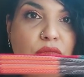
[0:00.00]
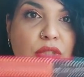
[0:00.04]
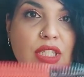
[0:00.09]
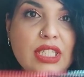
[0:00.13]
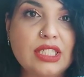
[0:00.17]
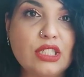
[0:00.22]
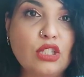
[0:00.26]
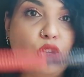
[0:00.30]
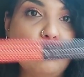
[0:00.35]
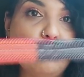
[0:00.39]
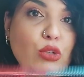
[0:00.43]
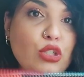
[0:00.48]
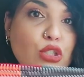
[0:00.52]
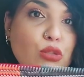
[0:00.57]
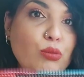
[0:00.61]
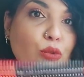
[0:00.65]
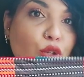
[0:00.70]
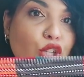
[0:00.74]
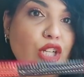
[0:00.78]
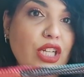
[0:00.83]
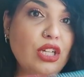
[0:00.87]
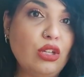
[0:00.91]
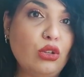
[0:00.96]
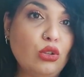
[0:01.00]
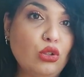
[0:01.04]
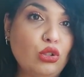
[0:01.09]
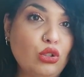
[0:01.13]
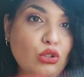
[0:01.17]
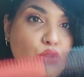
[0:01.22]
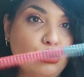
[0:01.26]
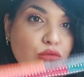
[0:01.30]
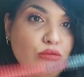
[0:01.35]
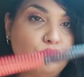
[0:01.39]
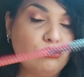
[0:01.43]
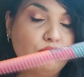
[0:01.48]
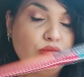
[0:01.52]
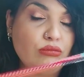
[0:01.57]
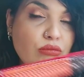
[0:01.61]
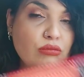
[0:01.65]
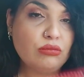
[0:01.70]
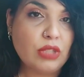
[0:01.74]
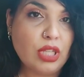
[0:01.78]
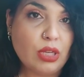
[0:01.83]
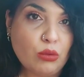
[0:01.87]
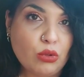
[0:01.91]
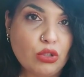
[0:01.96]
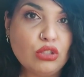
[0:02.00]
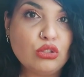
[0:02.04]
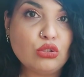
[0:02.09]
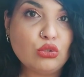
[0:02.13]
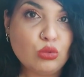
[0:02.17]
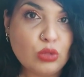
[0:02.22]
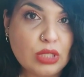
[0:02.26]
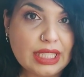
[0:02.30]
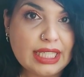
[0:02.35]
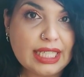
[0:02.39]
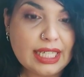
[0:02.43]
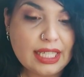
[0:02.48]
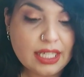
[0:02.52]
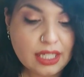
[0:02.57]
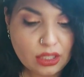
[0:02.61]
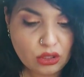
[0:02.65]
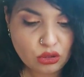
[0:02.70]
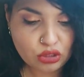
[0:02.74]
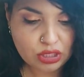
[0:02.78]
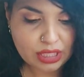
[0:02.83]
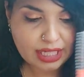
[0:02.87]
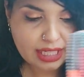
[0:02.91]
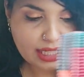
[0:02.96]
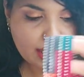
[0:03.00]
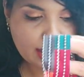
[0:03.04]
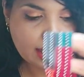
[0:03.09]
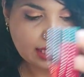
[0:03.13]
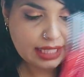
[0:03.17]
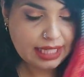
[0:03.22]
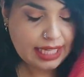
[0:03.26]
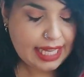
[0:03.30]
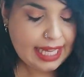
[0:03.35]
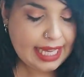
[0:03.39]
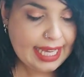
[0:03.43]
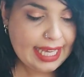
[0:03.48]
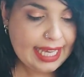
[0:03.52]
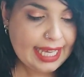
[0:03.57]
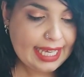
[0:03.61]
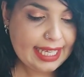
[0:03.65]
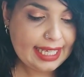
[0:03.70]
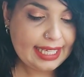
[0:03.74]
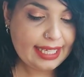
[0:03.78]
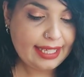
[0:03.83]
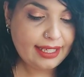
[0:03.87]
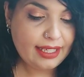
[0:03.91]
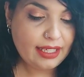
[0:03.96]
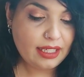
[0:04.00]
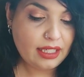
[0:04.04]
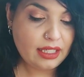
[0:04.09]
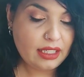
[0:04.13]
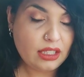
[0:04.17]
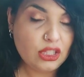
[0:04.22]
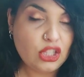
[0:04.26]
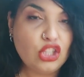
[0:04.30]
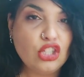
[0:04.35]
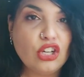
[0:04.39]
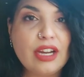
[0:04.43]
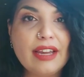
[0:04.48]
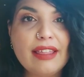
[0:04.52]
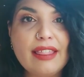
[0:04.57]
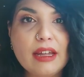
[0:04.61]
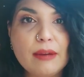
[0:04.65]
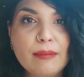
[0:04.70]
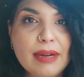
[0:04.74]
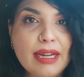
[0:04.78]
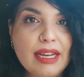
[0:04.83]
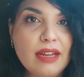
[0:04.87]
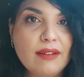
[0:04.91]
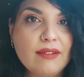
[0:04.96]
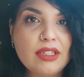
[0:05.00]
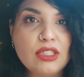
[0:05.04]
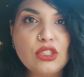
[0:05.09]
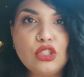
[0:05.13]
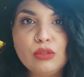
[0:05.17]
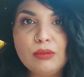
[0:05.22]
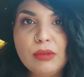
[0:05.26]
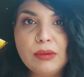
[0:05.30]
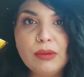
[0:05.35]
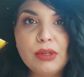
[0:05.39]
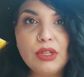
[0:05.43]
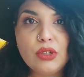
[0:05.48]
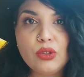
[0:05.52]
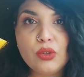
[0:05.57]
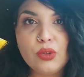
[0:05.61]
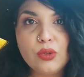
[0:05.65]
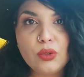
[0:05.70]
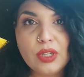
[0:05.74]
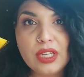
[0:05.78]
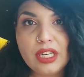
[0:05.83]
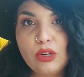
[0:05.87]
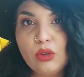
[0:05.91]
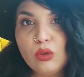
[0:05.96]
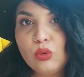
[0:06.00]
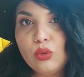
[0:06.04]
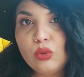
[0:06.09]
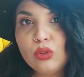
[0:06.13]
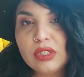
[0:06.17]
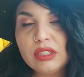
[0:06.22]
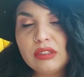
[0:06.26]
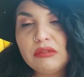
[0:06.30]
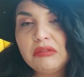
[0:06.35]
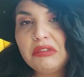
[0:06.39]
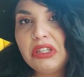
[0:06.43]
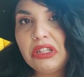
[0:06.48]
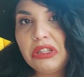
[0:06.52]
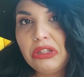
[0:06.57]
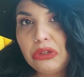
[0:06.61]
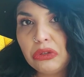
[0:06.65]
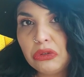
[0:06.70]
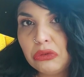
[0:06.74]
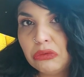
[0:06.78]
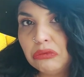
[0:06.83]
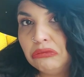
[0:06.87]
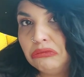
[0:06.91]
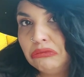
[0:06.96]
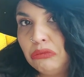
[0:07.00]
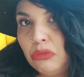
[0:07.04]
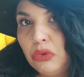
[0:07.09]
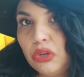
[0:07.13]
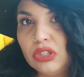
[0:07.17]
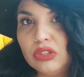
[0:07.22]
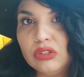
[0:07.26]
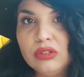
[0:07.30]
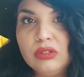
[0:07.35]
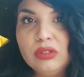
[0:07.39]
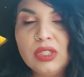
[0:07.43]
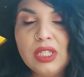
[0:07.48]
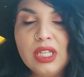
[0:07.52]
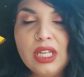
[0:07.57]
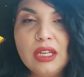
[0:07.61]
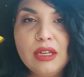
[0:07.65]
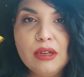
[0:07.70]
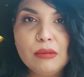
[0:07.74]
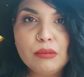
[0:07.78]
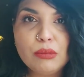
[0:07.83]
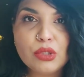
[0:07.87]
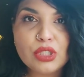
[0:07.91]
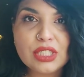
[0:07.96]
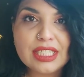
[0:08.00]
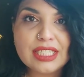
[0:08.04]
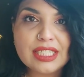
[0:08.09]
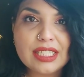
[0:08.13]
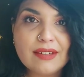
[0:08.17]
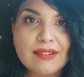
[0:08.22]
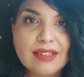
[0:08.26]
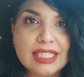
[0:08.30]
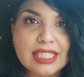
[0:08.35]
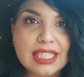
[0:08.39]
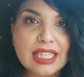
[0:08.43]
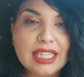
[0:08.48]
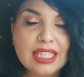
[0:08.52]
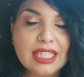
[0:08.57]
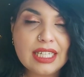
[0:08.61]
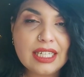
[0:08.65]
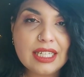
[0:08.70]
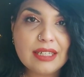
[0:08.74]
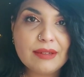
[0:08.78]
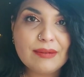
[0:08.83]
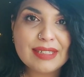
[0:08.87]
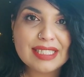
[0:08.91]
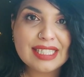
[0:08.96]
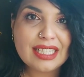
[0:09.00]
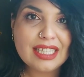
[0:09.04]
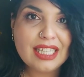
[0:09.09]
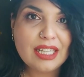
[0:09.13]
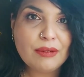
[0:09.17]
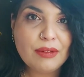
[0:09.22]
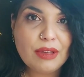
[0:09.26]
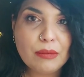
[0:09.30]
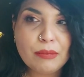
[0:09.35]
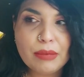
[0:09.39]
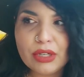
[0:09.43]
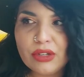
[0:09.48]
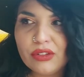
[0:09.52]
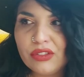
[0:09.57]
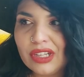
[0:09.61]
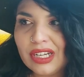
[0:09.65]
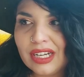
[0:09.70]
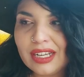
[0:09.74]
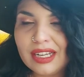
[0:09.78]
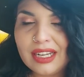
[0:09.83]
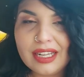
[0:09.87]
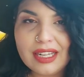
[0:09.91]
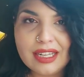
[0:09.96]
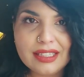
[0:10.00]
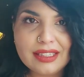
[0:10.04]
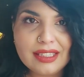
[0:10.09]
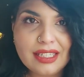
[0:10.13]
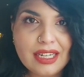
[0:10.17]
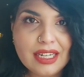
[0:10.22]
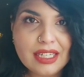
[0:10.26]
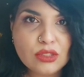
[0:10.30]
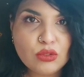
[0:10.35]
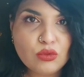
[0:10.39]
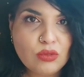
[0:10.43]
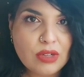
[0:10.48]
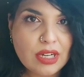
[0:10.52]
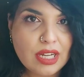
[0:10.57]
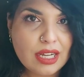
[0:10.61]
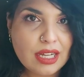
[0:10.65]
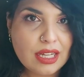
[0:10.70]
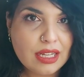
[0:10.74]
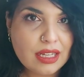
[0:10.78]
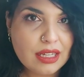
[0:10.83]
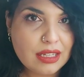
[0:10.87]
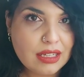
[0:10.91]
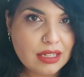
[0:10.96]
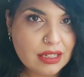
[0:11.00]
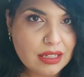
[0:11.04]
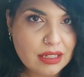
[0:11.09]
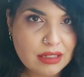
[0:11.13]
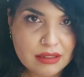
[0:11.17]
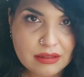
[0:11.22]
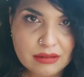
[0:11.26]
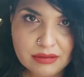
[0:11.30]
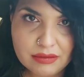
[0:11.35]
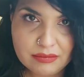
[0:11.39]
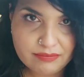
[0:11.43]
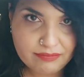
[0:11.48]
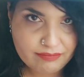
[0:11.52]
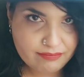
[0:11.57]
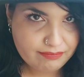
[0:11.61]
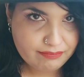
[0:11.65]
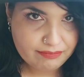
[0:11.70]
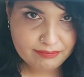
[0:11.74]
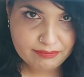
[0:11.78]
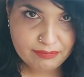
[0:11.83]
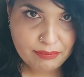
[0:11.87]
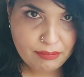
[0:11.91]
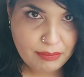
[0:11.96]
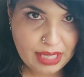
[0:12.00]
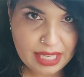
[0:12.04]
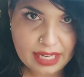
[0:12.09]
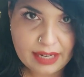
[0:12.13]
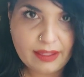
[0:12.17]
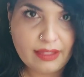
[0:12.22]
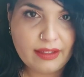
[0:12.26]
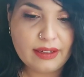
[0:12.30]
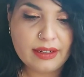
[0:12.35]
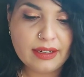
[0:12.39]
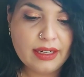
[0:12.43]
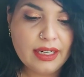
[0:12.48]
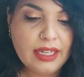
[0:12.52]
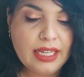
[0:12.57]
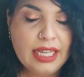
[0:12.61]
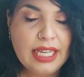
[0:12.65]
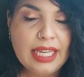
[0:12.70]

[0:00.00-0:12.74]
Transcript: que se lo puedes poner o no. Que bueno, es un detalle que lo traiga. Y no queda mal, a ver, yo me veo el look y digo, bueno, pues está bastante, bastante bien, pero entre que la tela es una mierder